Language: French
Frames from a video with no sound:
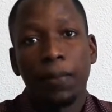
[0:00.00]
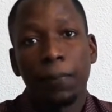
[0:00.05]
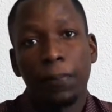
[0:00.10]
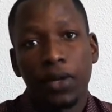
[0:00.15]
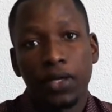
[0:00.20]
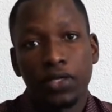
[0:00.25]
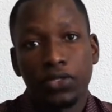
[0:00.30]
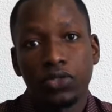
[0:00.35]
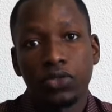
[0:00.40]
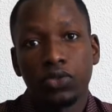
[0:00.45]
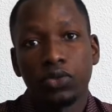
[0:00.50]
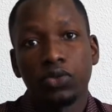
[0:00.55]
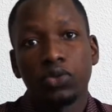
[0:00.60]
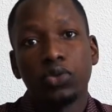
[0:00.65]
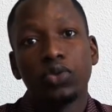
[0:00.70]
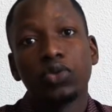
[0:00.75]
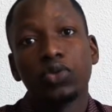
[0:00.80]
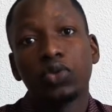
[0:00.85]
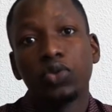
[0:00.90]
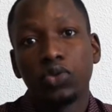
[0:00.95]
en place
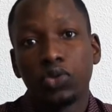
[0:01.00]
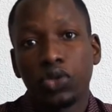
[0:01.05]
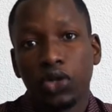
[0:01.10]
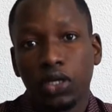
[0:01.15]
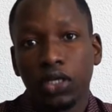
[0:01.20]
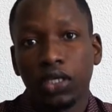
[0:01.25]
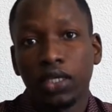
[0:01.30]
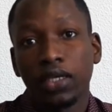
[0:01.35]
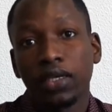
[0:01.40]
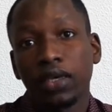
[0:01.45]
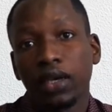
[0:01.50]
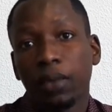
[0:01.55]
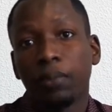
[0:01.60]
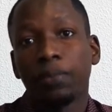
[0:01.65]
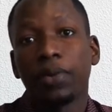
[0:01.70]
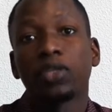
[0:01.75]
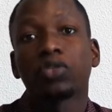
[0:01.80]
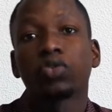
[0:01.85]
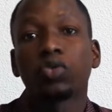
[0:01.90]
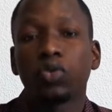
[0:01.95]
euh, une culture qui
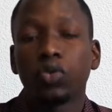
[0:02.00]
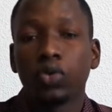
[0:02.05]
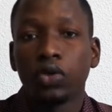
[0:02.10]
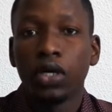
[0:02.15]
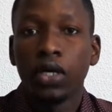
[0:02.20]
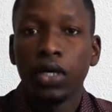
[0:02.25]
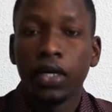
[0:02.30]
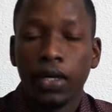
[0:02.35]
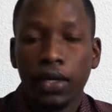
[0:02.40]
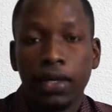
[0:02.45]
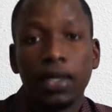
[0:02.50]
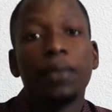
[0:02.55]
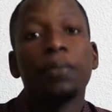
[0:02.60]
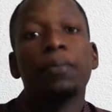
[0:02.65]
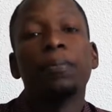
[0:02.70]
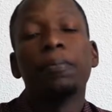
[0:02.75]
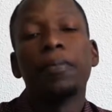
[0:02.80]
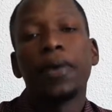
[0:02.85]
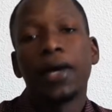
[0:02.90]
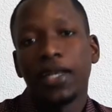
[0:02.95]
craint pas trop
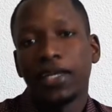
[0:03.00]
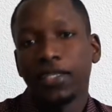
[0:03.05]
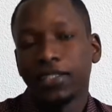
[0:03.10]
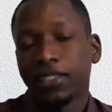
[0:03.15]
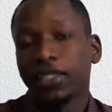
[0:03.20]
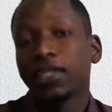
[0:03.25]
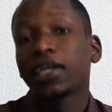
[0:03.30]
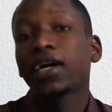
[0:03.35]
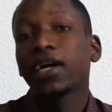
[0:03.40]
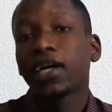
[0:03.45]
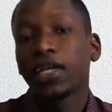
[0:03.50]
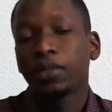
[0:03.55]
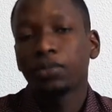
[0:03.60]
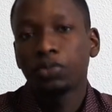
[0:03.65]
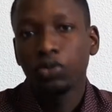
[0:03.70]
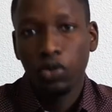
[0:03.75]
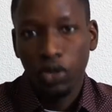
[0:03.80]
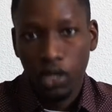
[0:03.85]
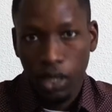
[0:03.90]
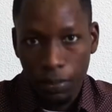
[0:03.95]
les maladies
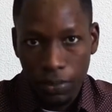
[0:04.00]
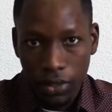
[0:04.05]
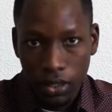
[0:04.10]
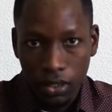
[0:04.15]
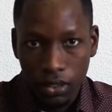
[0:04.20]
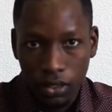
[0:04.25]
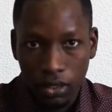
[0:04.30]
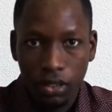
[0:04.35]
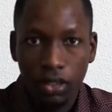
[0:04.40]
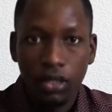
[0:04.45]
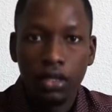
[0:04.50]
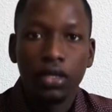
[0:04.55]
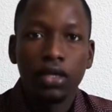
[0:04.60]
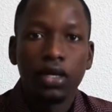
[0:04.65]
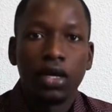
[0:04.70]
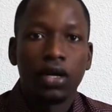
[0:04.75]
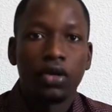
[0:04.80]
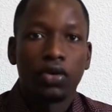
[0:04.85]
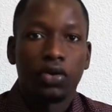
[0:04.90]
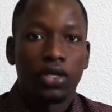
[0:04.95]
cryptogamiques,
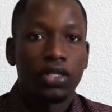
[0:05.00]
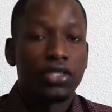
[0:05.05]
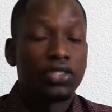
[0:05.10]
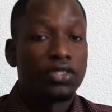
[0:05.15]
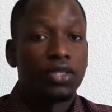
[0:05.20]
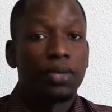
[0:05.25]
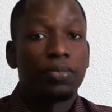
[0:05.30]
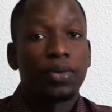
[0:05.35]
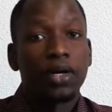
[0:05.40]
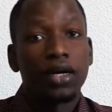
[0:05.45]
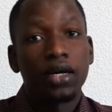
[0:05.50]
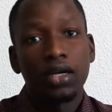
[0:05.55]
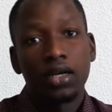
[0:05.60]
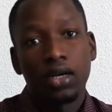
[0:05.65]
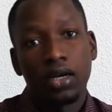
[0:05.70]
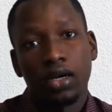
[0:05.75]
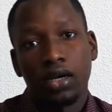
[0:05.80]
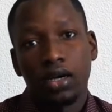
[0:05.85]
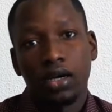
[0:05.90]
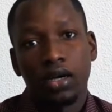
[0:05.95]
alors n'hésitez
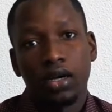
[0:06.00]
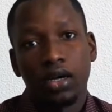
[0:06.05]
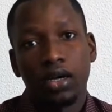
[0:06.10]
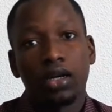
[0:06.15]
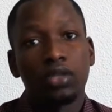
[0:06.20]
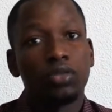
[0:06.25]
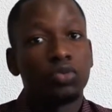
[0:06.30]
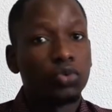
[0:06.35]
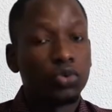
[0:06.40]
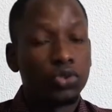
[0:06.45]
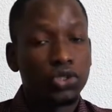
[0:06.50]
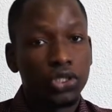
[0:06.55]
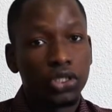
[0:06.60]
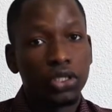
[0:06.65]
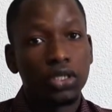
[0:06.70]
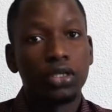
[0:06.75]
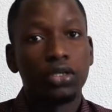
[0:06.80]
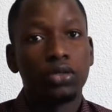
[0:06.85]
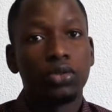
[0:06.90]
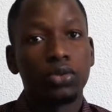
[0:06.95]
pas à,
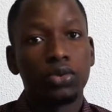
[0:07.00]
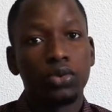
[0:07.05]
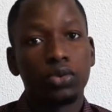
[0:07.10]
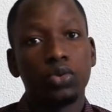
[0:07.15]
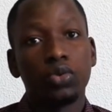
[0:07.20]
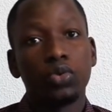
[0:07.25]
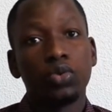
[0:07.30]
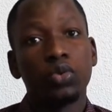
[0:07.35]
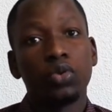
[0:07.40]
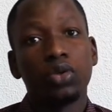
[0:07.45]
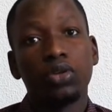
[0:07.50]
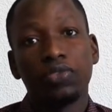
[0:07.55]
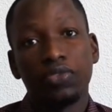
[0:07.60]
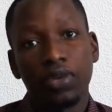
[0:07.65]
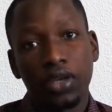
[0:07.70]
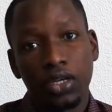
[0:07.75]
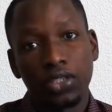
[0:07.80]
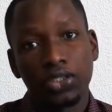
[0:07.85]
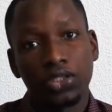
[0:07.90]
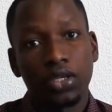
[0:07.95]
doucher euh, le
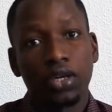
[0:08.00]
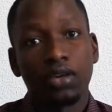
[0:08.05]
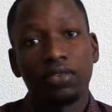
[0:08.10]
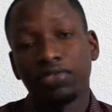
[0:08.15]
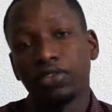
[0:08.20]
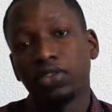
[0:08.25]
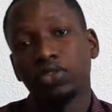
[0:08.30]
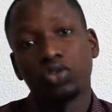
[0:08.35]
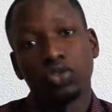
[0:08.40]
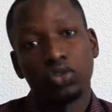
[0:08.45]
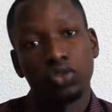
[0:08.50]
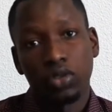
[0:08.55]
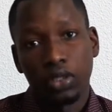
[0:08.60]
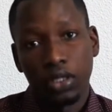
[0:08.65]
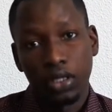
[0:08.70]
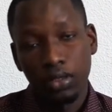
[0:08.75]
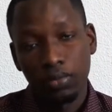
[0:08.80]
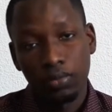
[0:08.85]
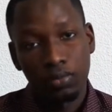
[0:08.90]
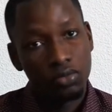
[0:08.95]
feuillage en fin de
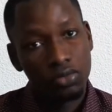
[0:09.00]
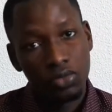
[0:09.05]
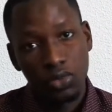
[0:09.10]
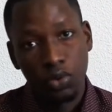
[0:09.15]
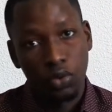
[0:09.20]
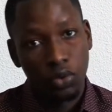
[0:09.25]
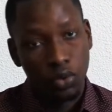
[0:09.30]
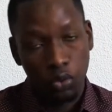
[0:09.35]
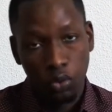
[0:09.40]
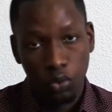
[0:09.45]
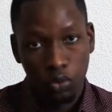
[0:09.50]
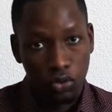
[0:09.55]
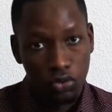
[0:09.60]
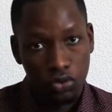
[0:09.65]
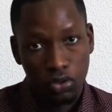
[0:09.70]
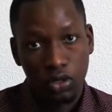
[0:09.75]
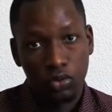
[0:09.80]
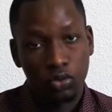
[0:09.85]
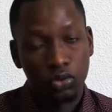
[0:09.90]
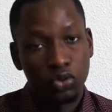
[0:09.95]
journée. Donc euh,
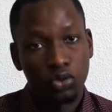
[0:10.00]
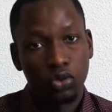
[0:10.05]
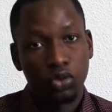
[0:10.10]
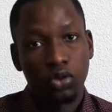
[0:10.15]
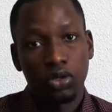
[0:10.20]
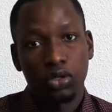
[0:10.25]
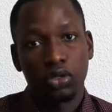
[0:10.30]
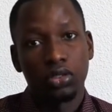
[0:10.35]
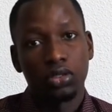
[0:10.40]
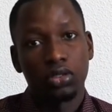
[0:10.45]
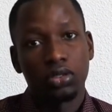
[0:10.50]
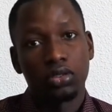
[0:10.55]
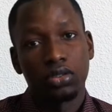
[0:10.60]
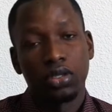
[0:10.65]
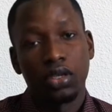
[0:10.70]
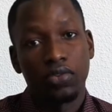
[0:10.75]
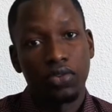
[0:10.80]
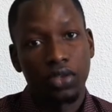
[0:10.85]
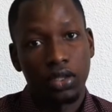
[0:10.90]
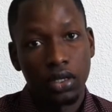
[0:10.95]
ce sera toujours
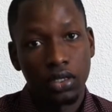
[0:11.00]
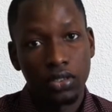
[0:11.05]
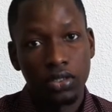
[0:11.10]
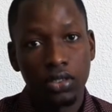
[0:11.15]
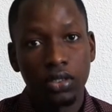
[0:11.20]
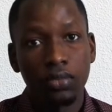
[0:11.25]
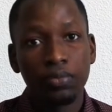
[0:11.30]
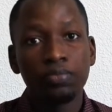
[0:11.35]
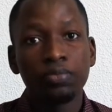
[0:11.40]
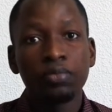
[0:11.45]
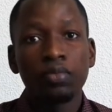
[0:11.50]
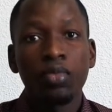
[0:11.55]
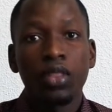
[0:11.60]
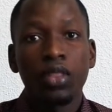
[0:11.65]
efficace.